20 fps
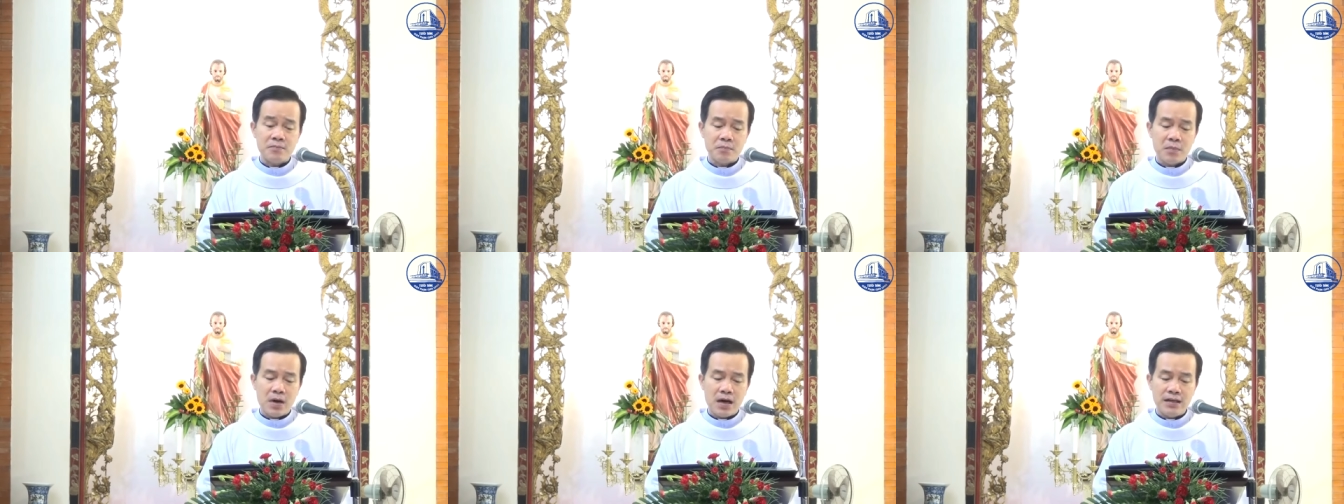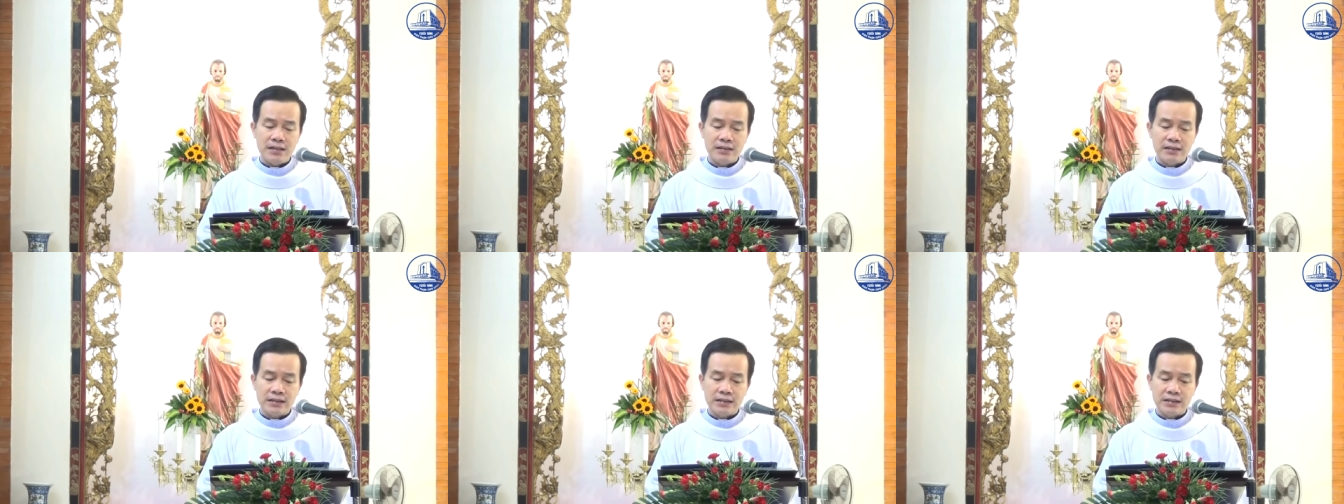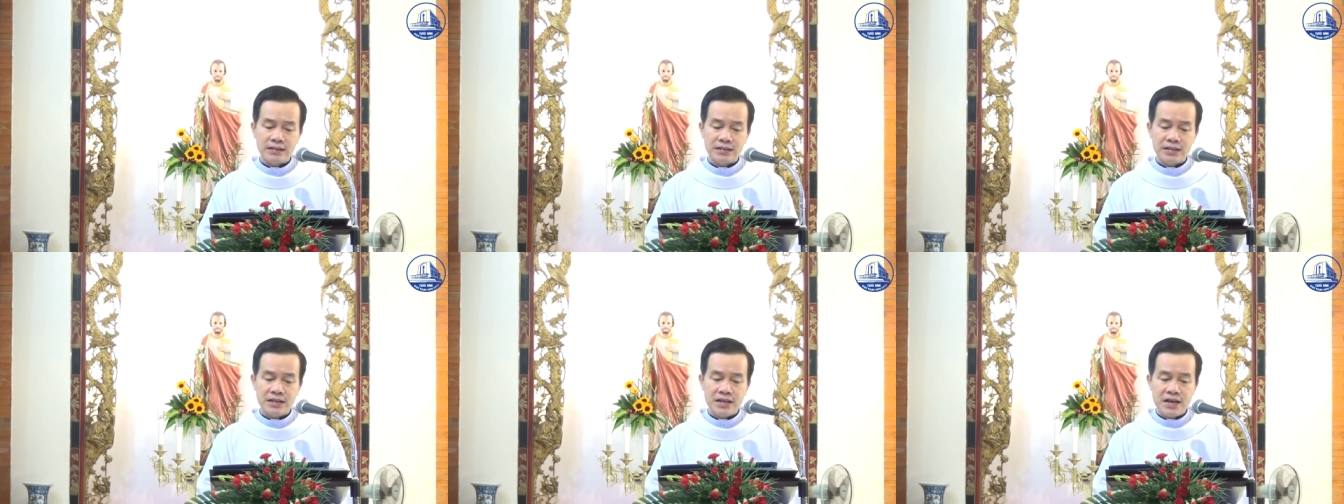bởi
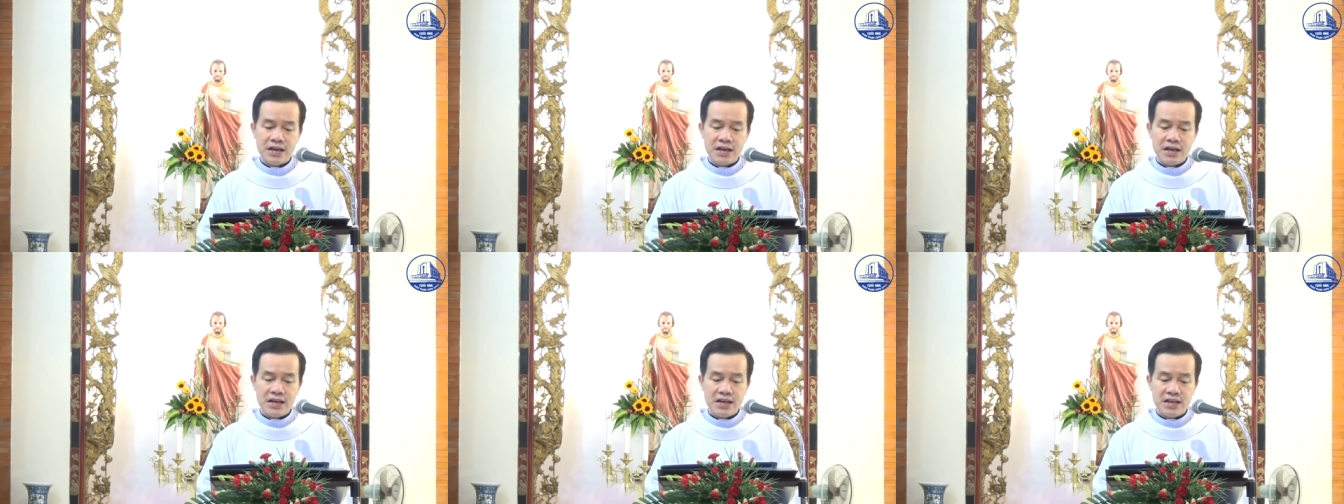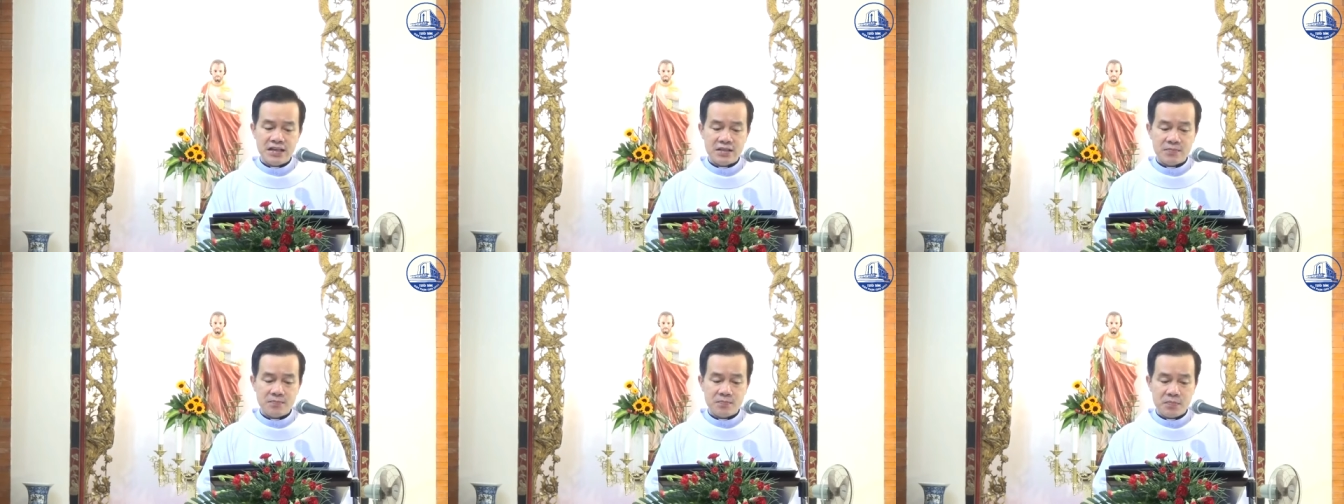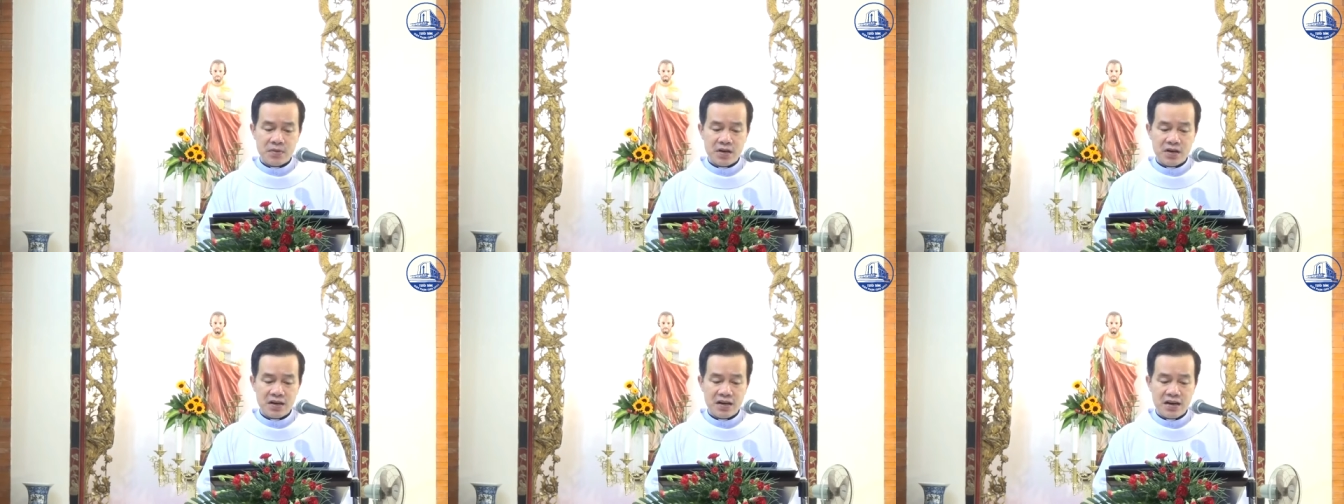từ
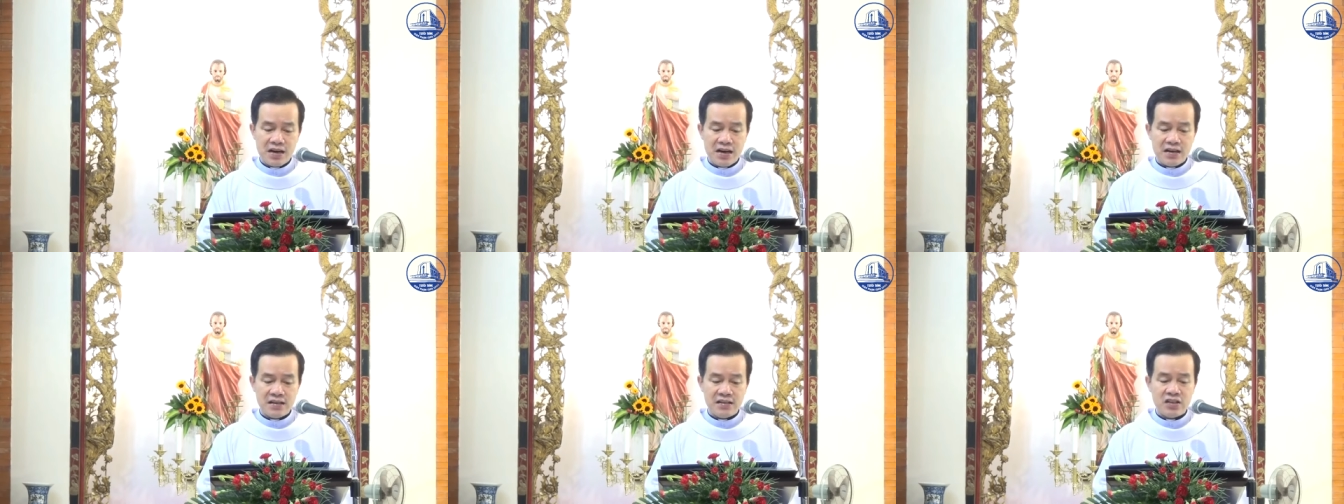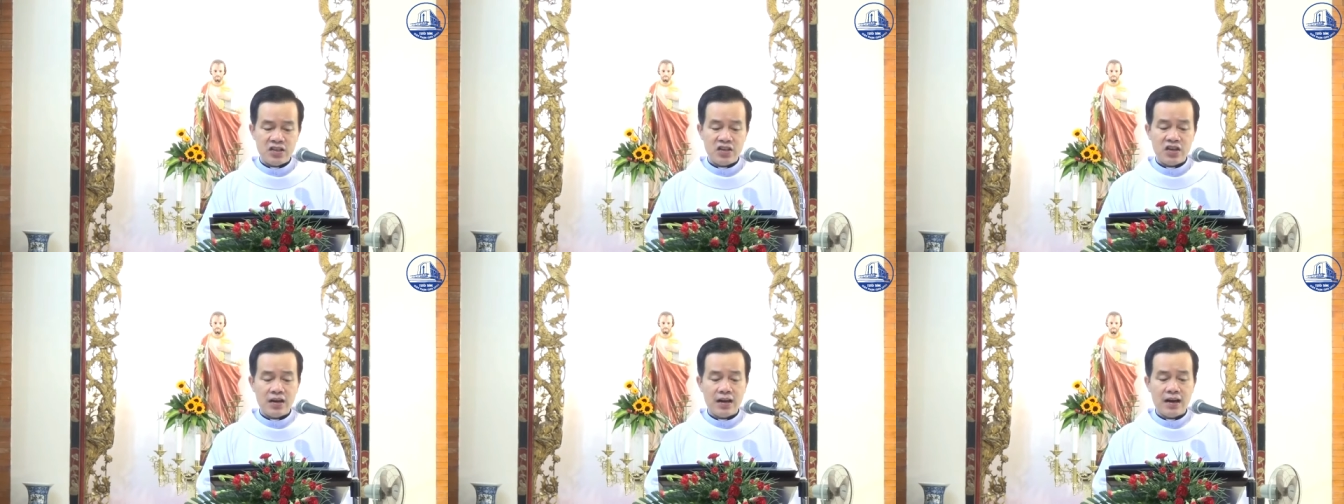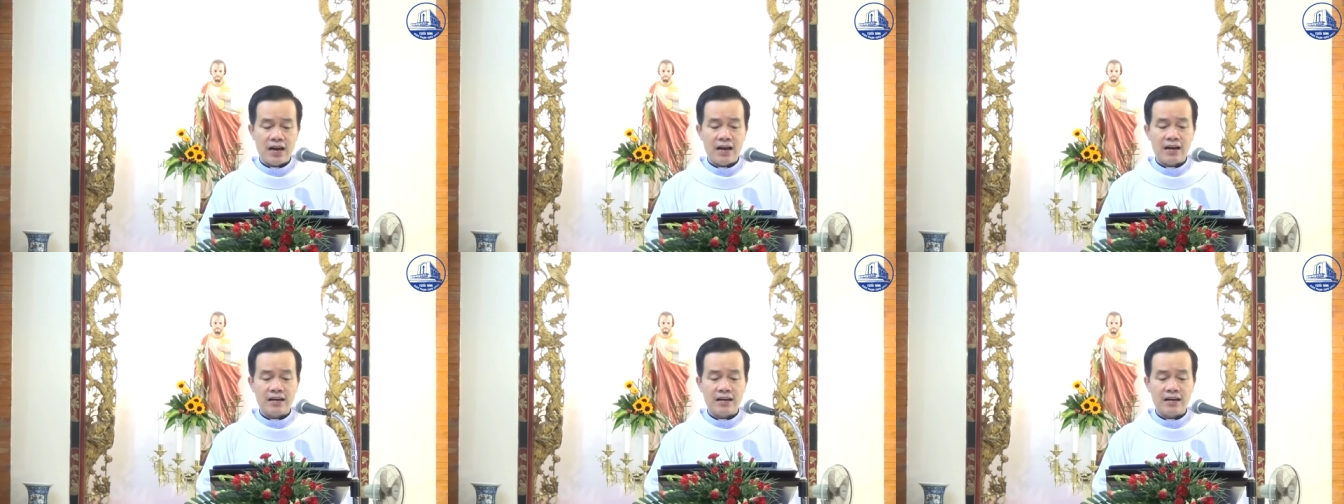Esperencia